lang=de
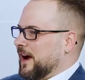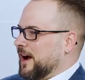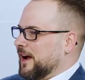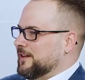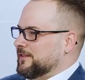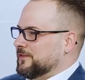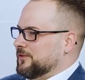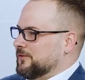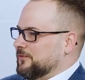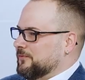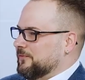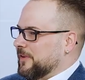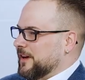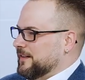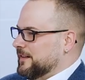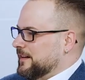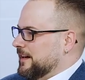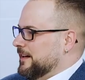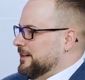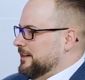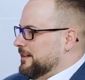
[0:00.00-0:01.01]
Also
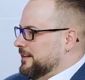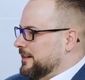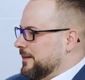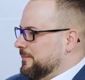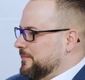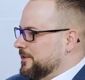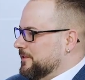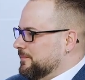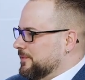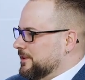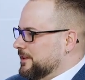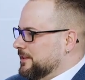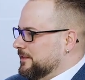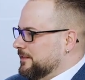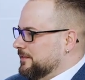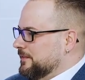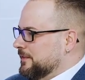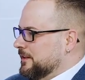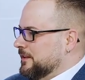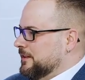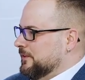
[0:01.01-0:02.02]
was kann ich da
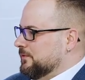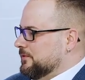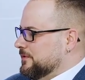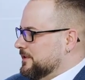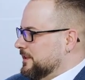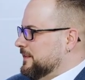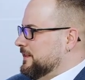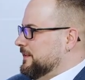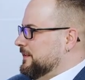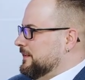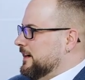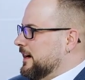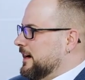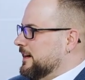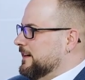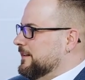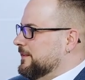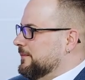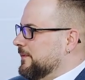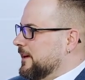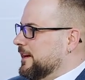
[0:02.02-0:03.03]
mitbringen? Unser
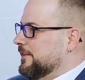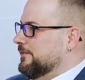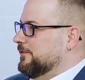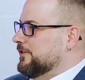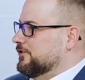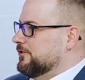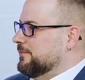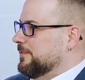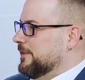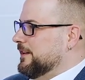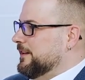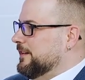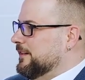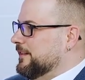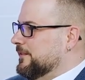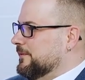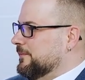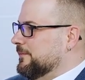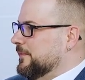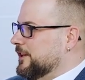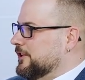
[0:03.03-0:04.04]
zentrales Wahlversprechen
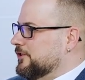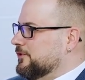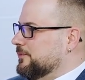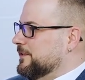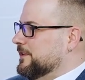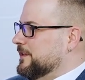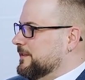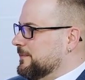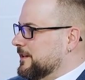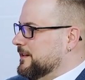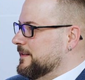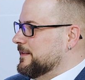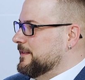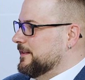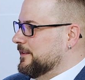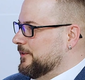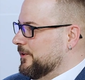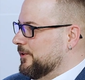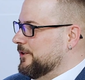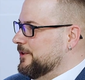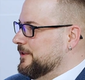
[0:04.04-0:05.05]
zum Beispiel
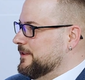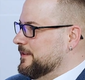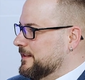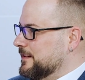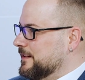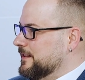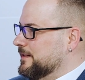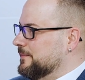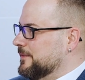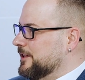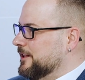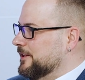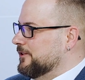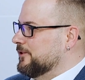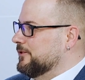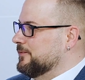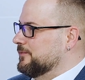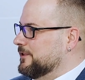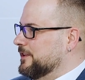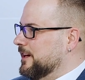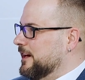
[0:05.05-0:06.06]
2019 bei der
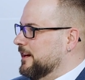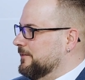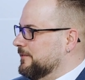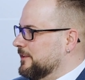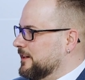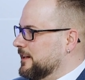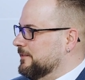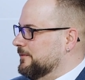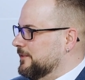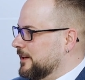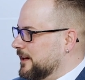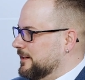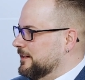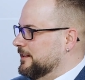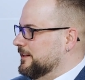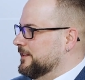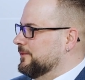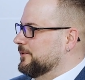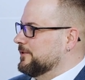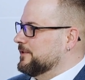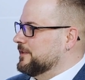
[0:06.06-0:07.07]
Kommunalwahl war,
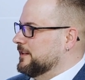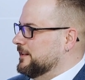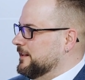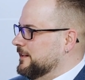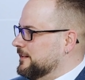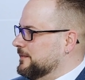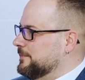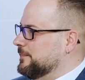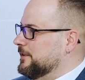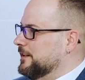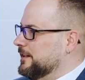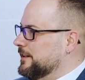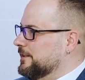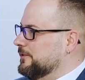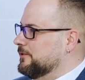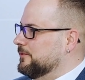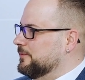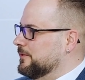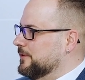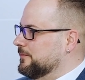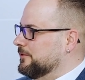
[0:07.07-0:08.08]
dass wir unseren
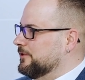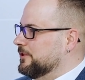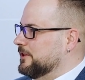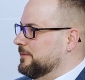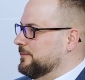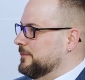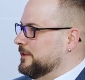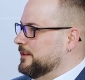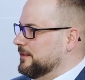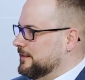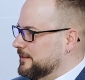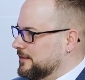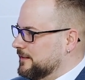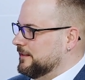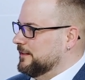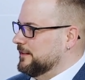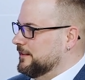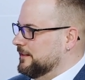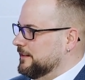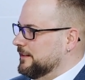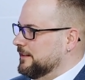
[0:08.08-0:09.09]
SPD-Oberbürgermeister
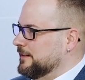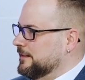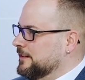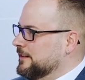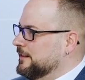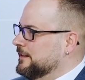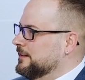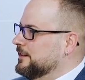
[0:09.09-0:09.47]
in der